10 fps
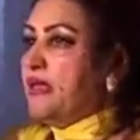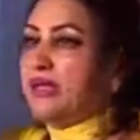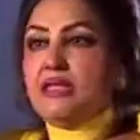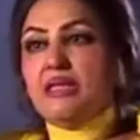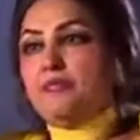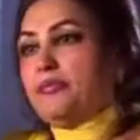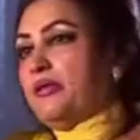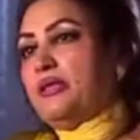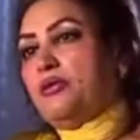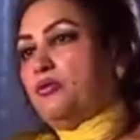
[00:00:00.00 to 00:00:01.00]
नहीं ये
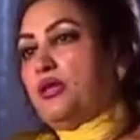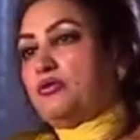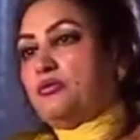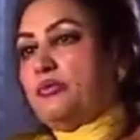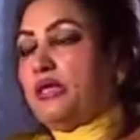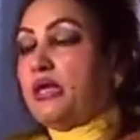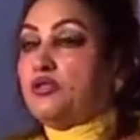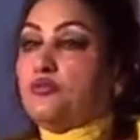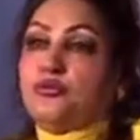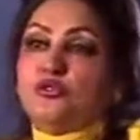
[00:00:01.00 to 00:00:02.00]
फिर नहीं होगा तो मैंने कहा
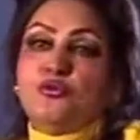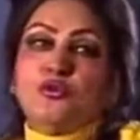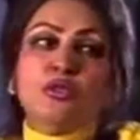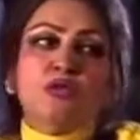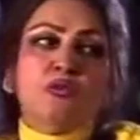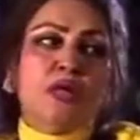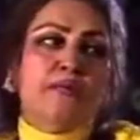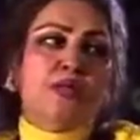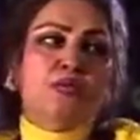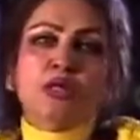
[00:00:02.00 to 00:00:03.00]
तो फिर शो ही नहीं होगा
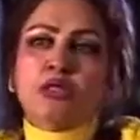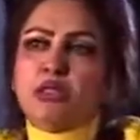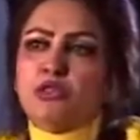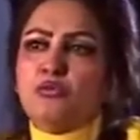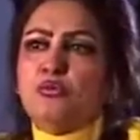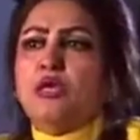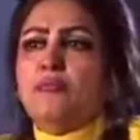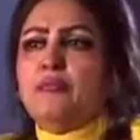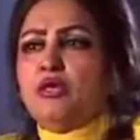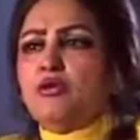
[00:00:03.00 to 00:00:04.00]
मैं तो घर जाती हूँ
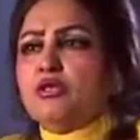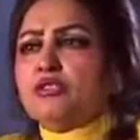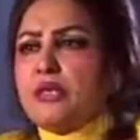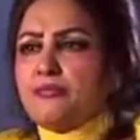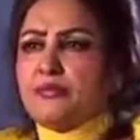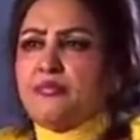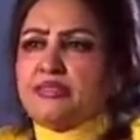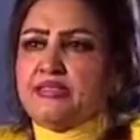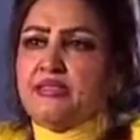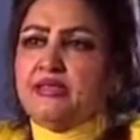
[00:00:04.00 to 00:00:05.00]
मैंने कौन से आपसे
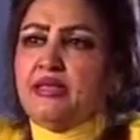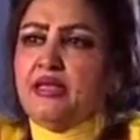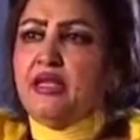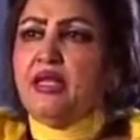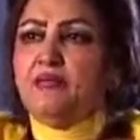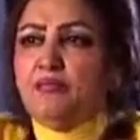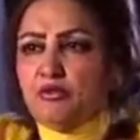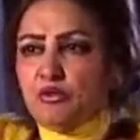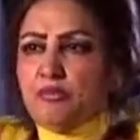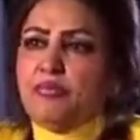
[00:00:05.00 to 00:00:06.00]
पैसे लिए हैं मैं
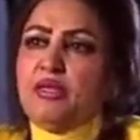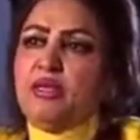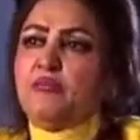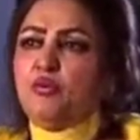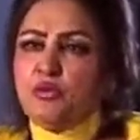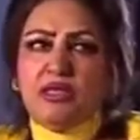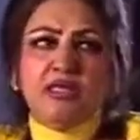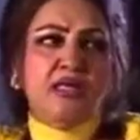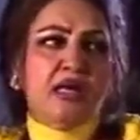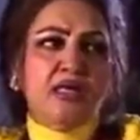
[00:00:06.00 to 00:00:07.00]
तो अपने मुल्क के
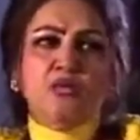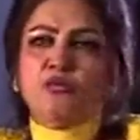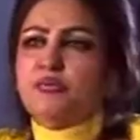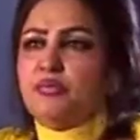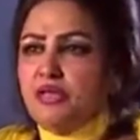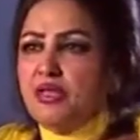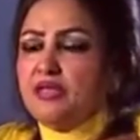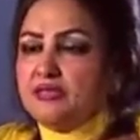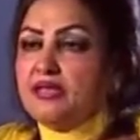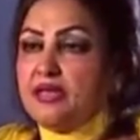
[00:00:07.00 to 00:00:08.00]
लिए गा रही हूँ कि
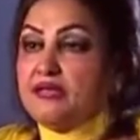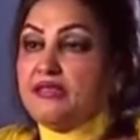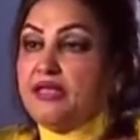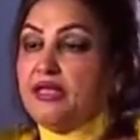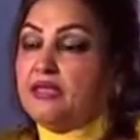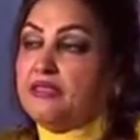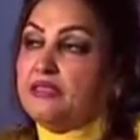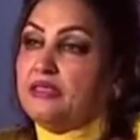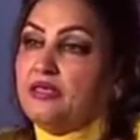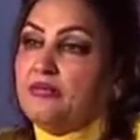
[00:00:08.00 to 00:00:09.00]
चैरिटी है
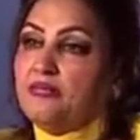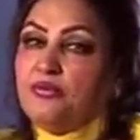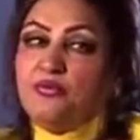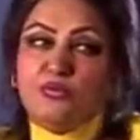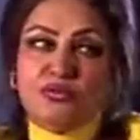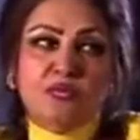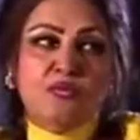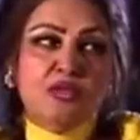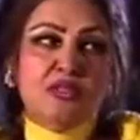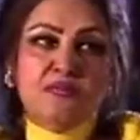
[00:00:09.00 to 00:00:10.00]
फिर उनको
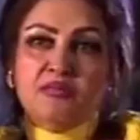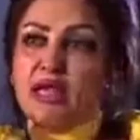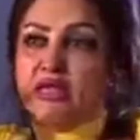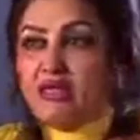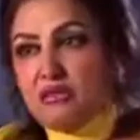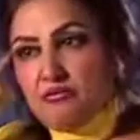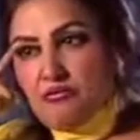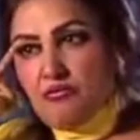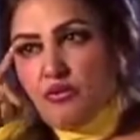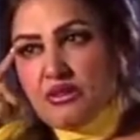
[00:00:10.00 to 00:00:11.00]
सबों ने समझाया कि
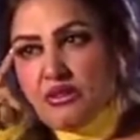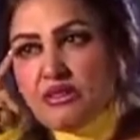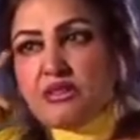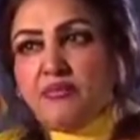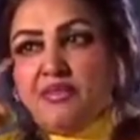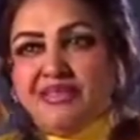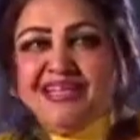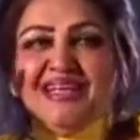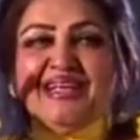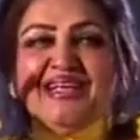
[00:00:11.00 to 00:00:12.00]
थोड़ा सा इसका
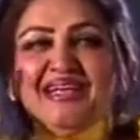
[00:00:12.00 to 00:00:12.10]
भेजा